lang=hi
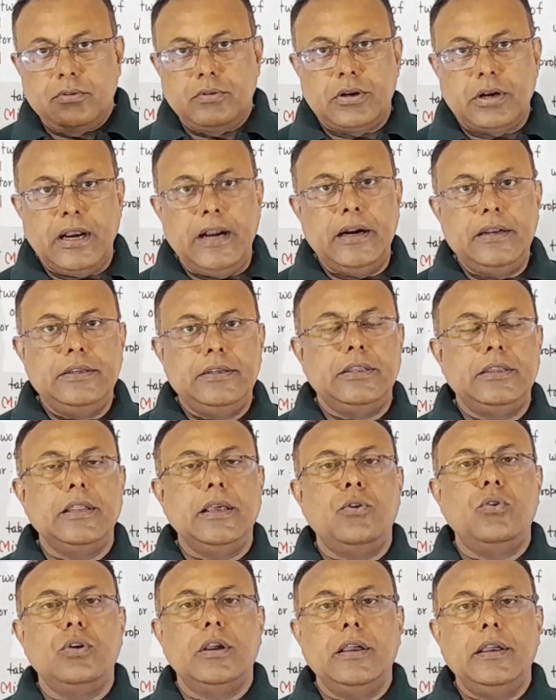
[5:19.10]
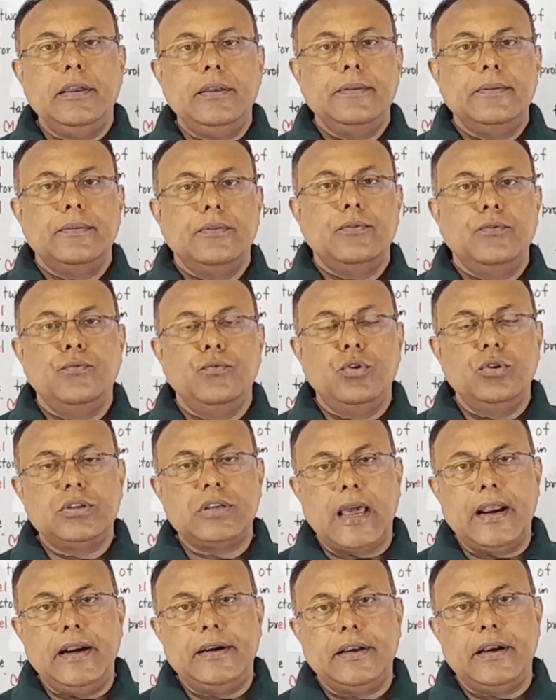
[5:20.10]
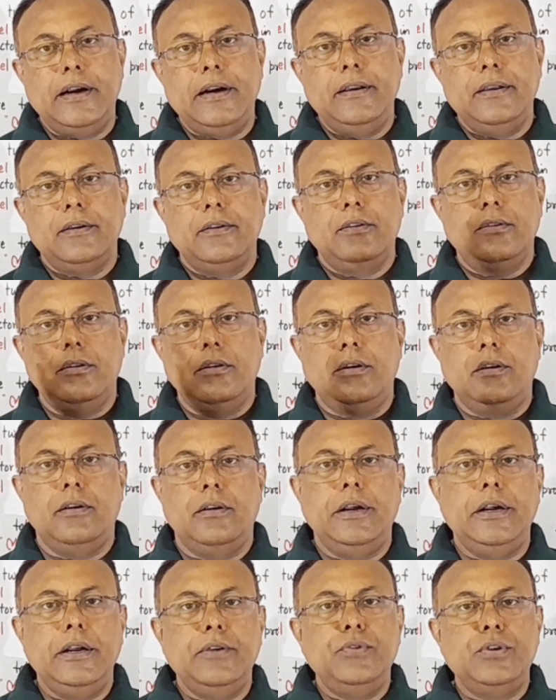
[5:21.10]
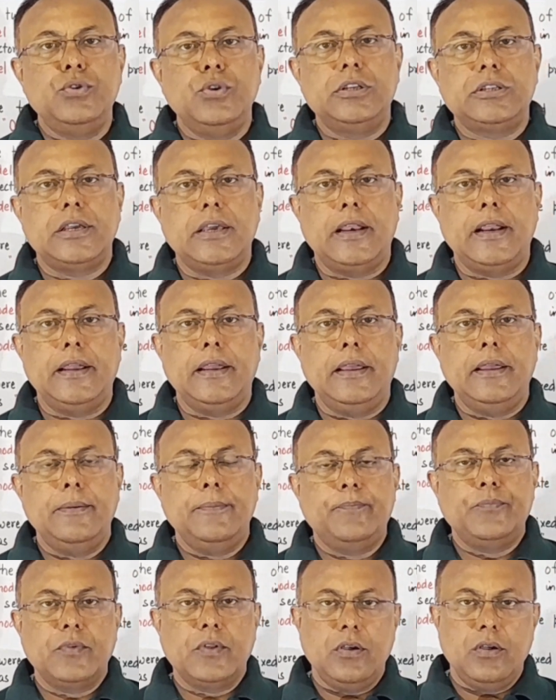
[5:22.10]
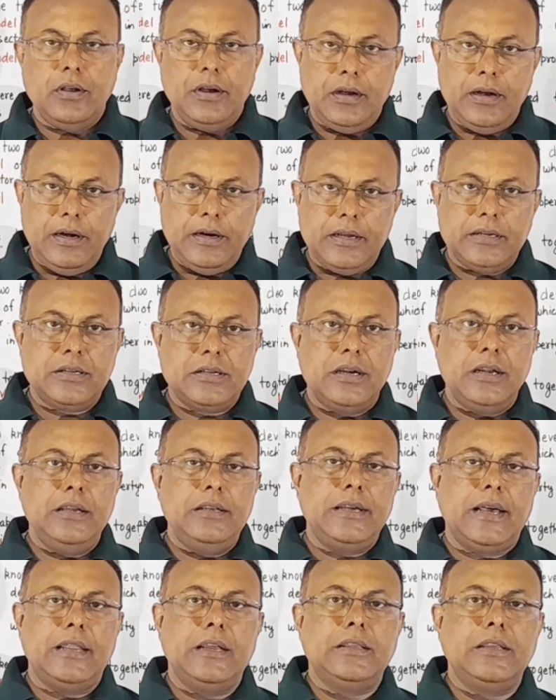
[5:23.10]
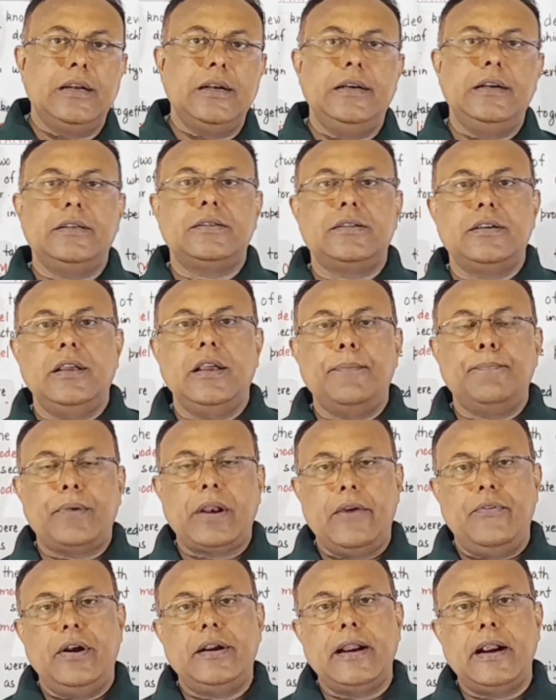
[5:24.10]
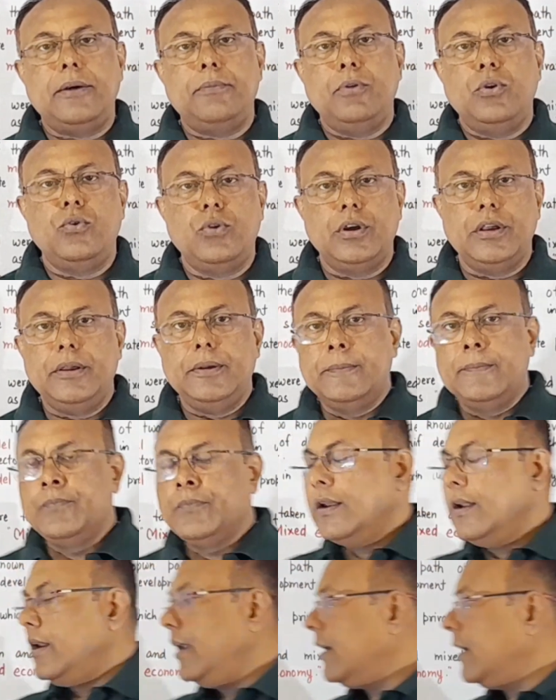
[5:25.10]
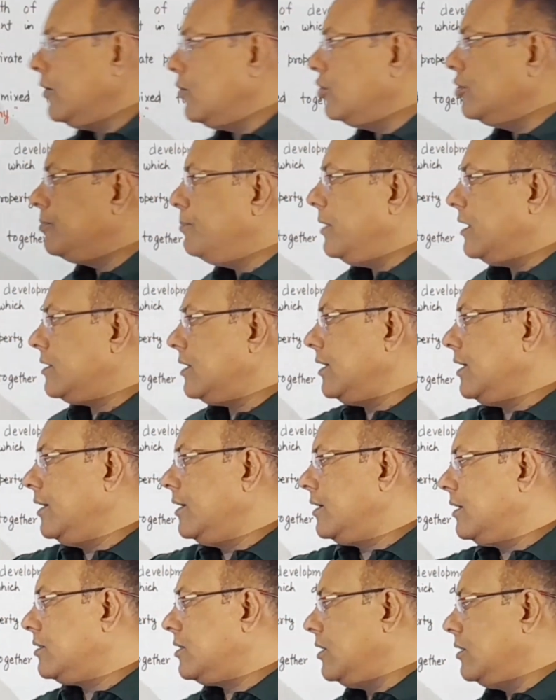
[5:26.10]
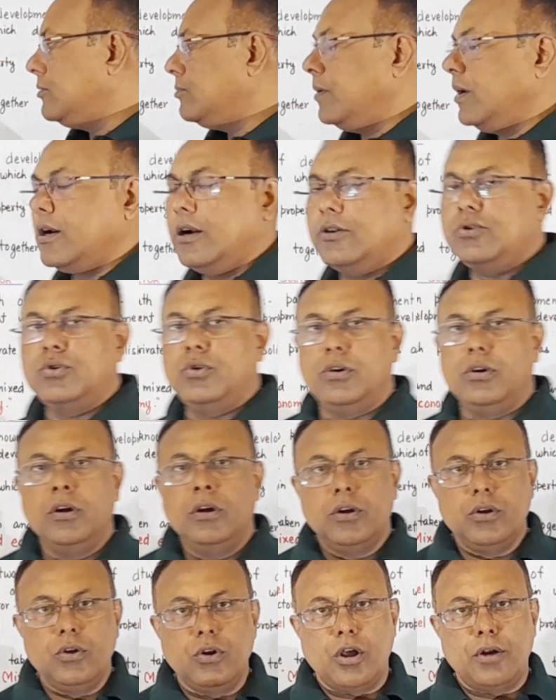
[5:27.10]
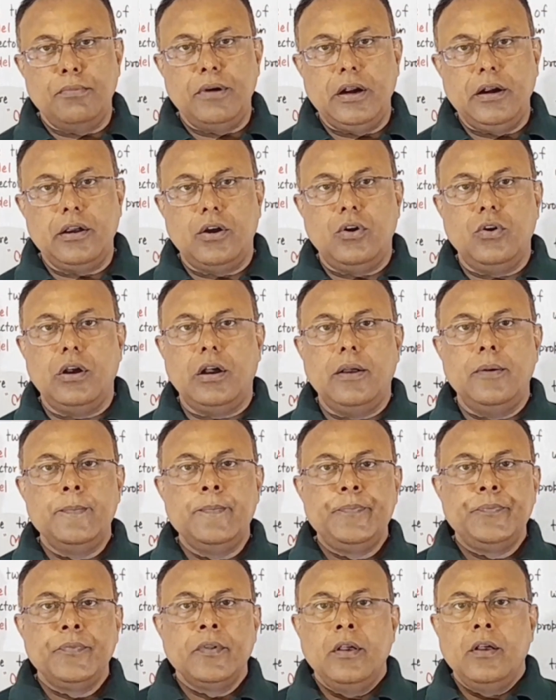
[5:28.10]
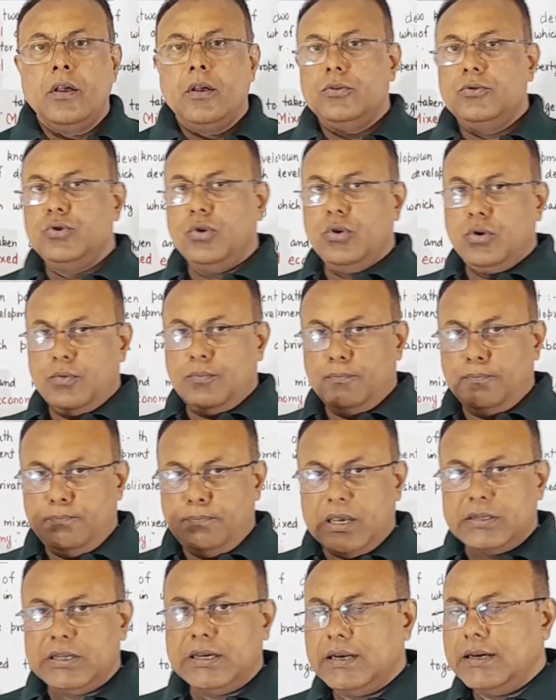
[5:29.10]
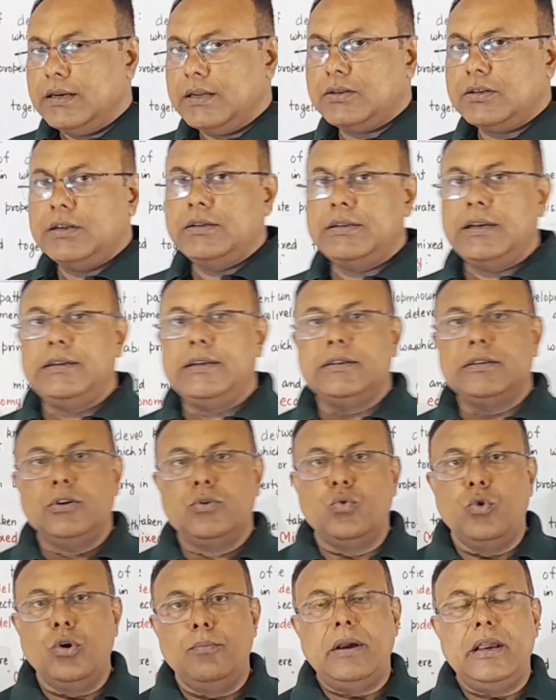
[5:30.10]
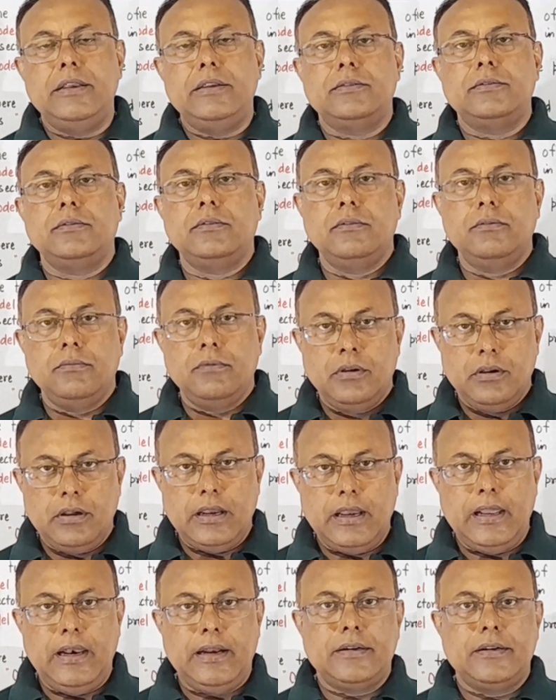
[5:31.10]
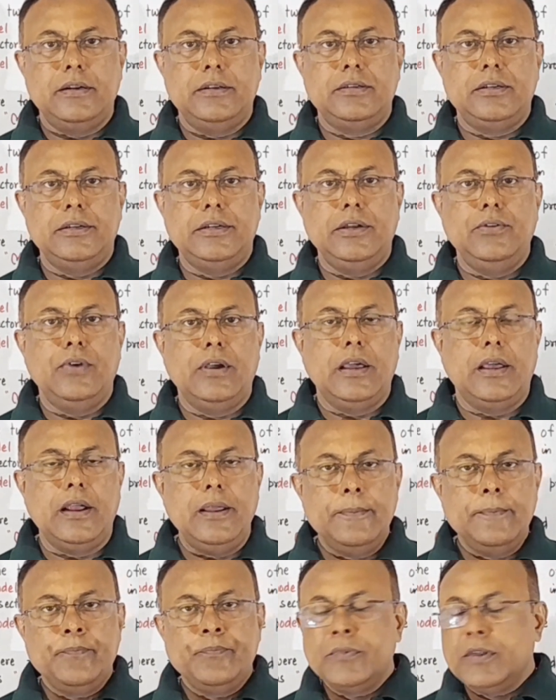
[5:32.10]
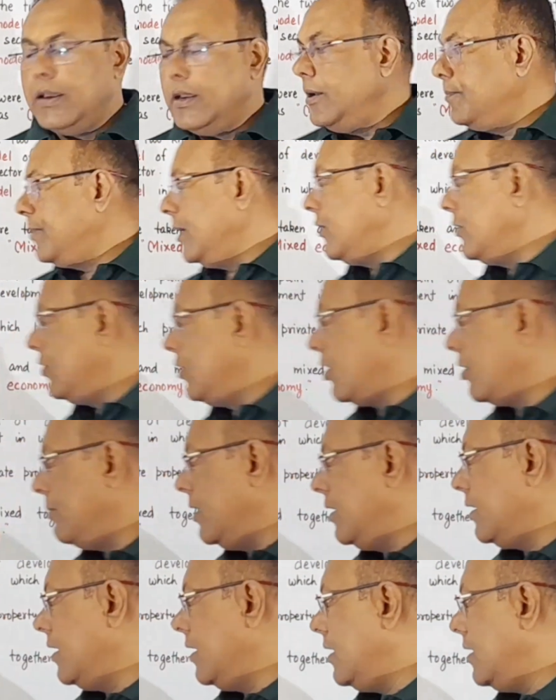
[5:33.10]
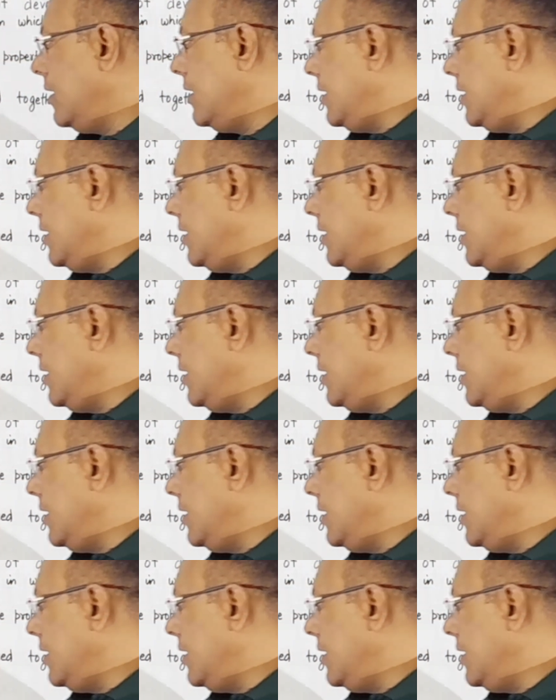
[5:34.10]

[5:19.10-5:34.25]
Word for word: ट्रेड जितने होंगे वो सारे ट्रेड इंडिविजुअल्स करेंगे इंडस्ट्री ज़्यादातर इंडस्ट्रियाँ प्राइवेट हैंड में होंगी लेकिन कुछ बेसिक इंडस्ट्रीज़ पे कंट्रोल गवर्नमेंट का होगा जो बेसिक इंडस्ट्रीज़ हैं जैसे कोल माइंस इलेक्ट्रिसिटी वगैरह इन पर गवर्नमेंट का